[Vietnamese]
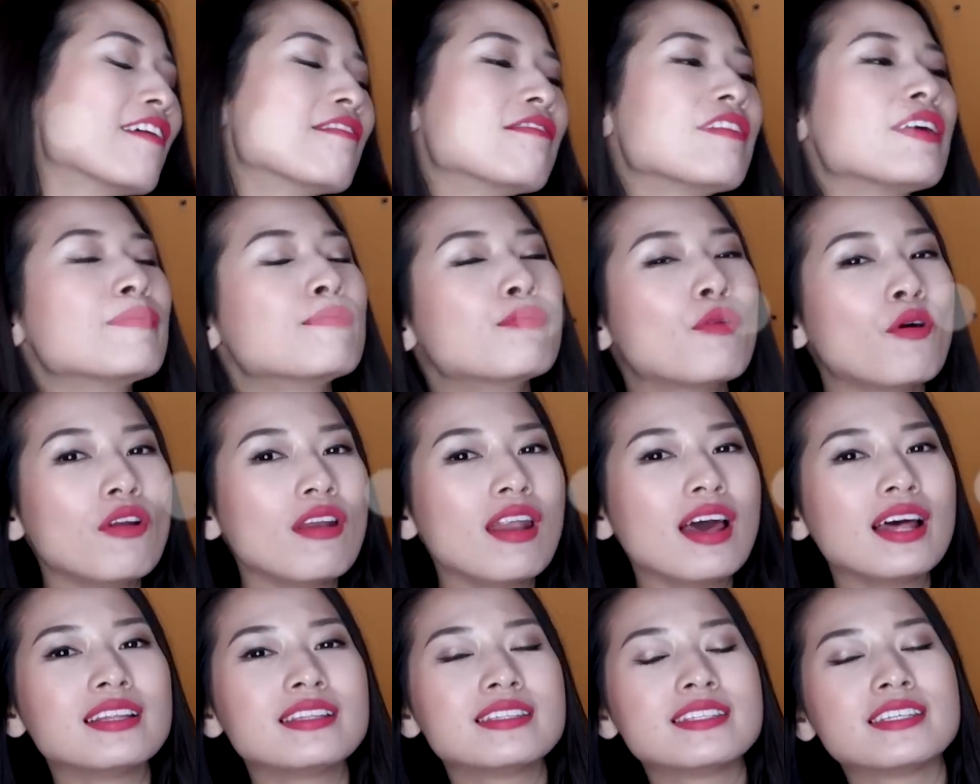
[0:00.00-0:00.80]
vì mỗi
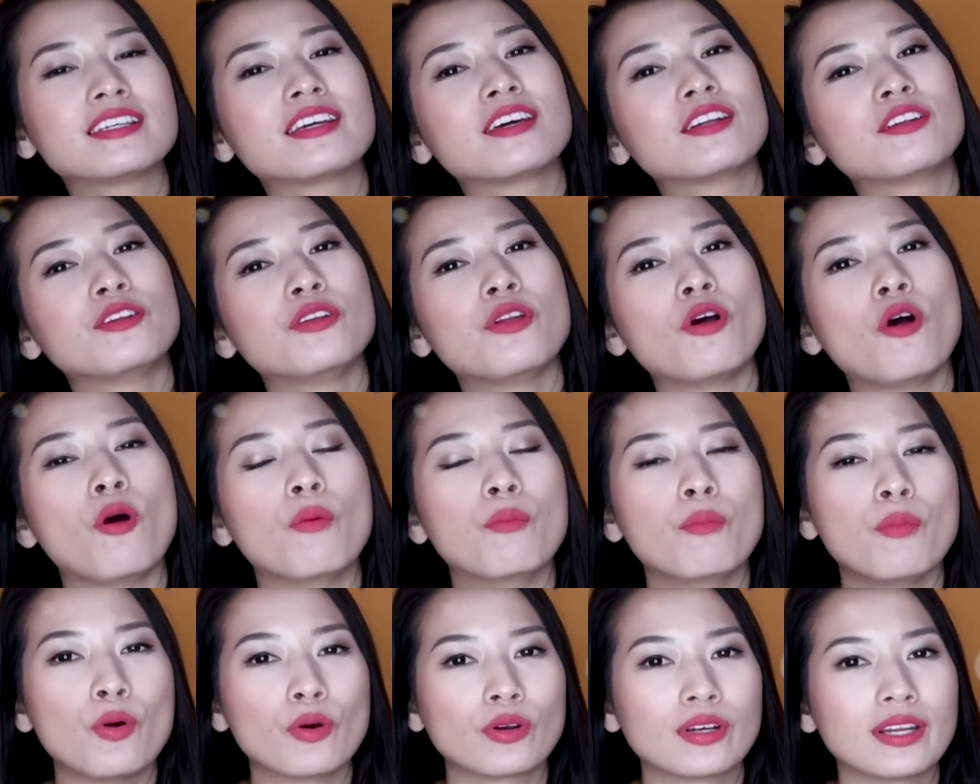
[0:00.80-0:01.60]
lần chỉ cần
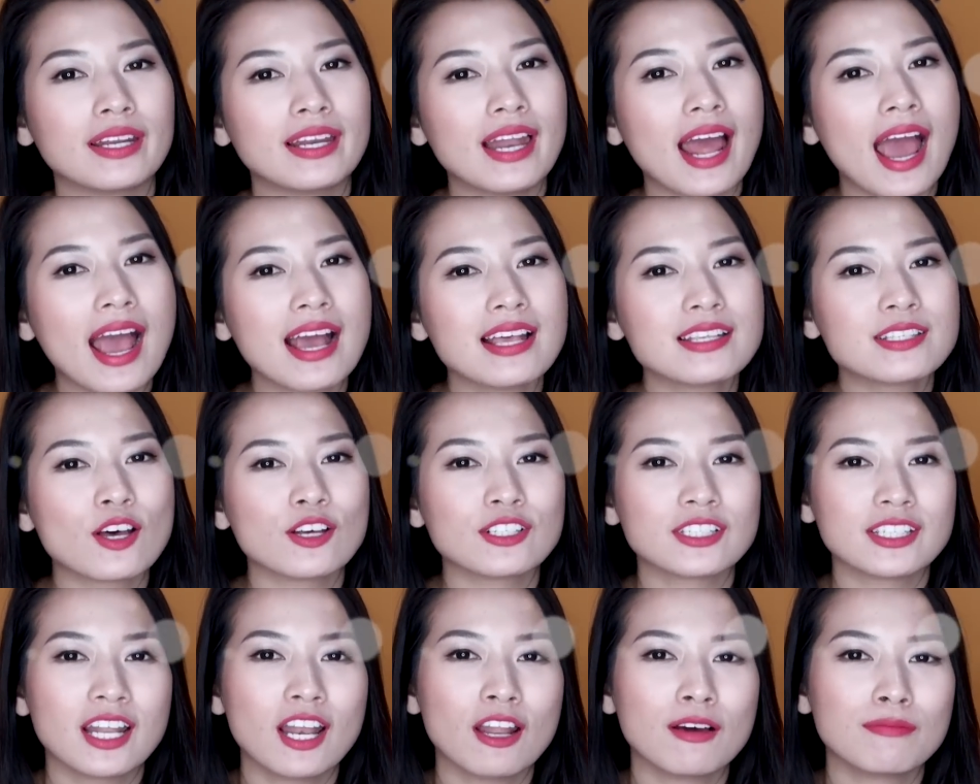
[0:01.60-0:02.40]
đổ một đến hai
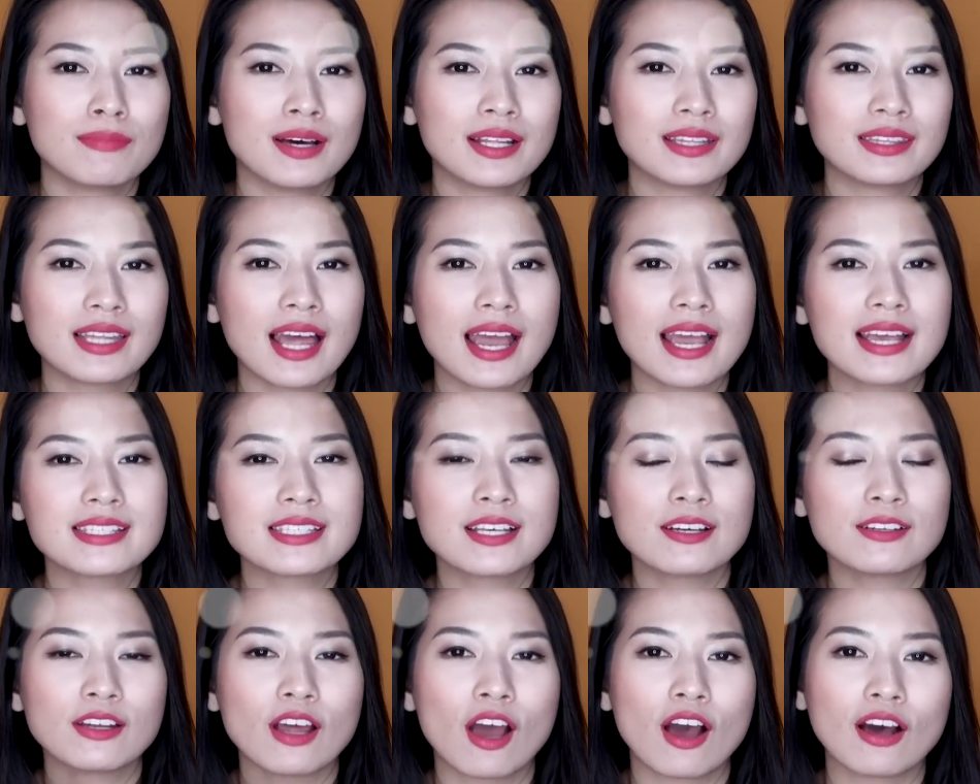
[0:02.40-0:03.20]
giọt ra lòng bàn tay
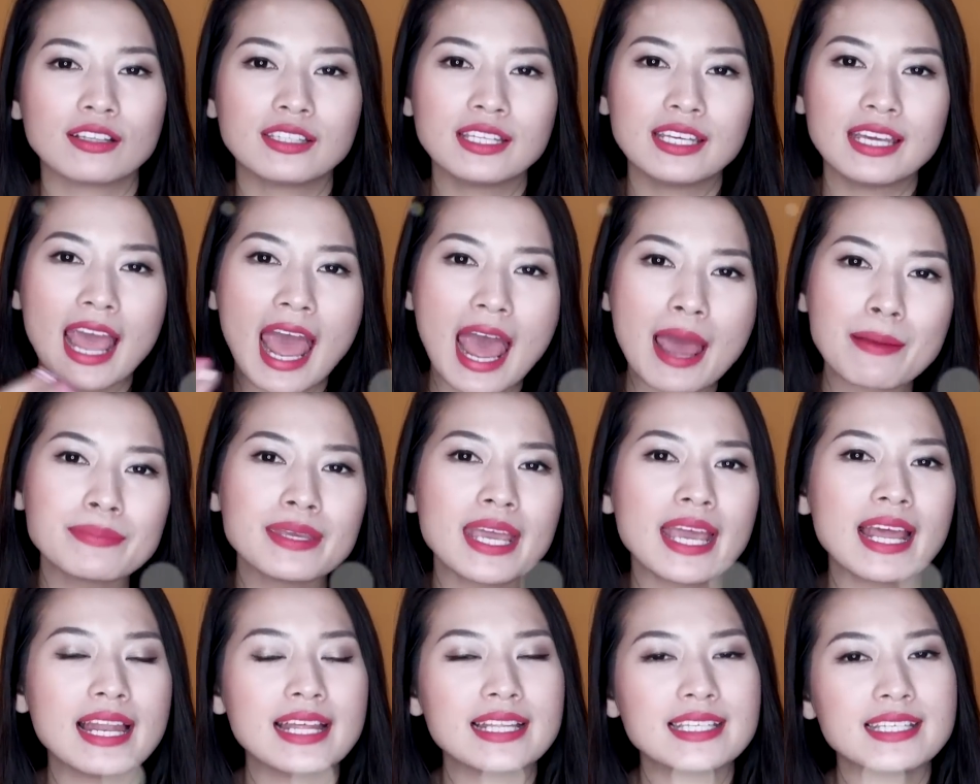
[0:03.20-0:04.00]
sau đó thì áp
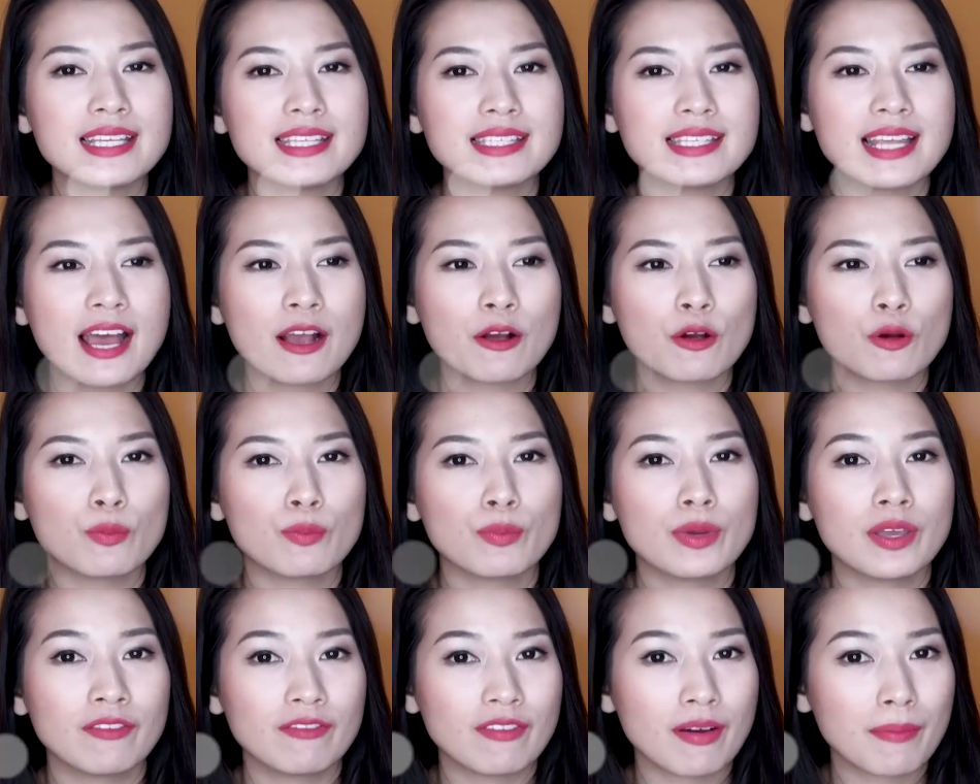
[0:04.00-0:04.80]
nhẹ lên trên da của
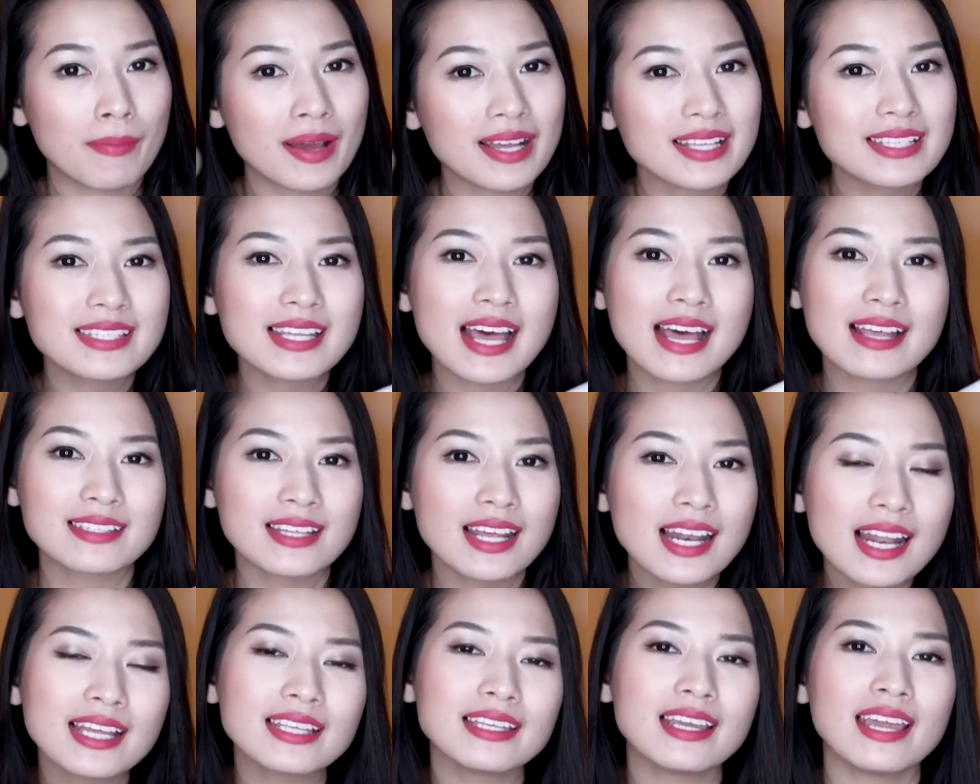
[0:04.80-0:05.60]
mình và massage
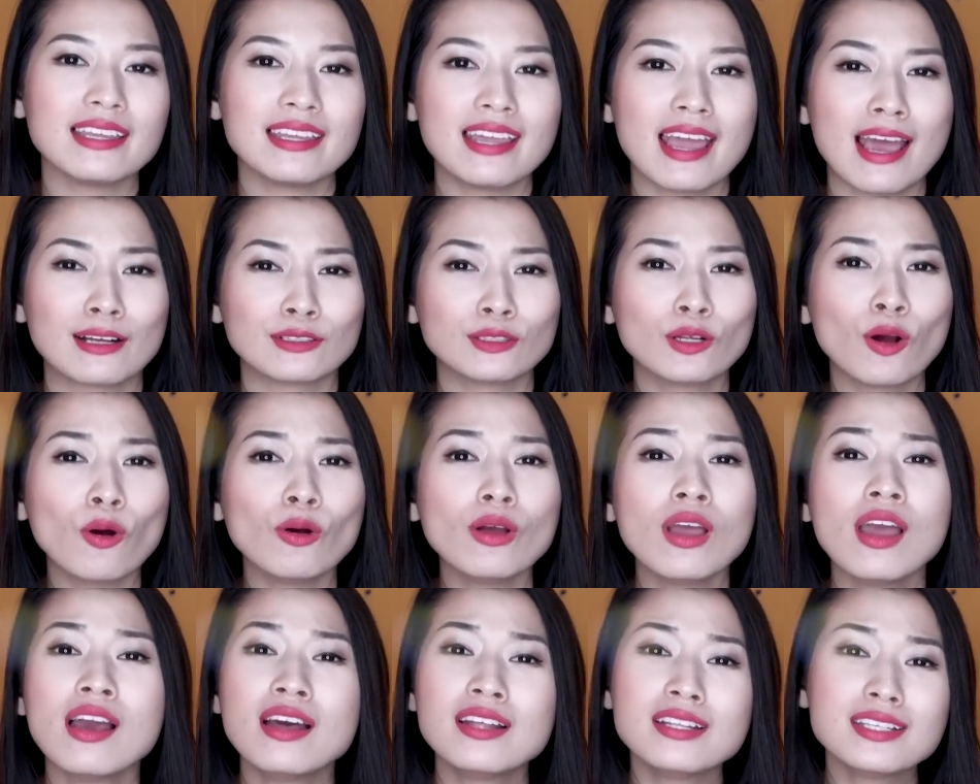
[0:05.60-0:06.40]
rất là nhẹ nhàng
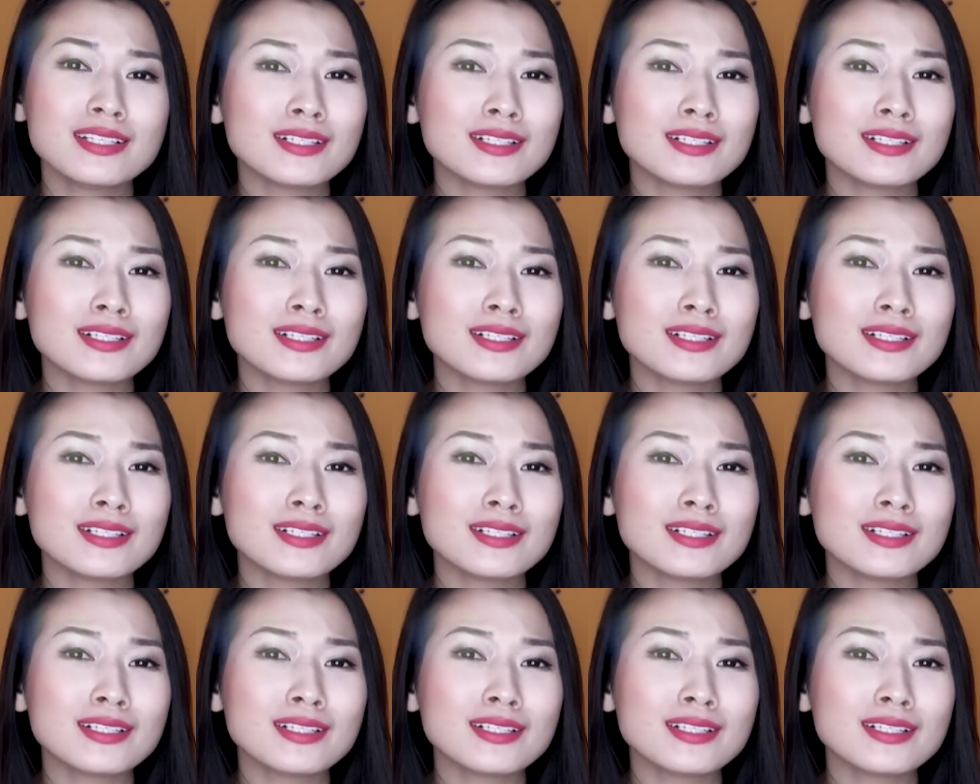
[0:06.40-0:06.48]
thôi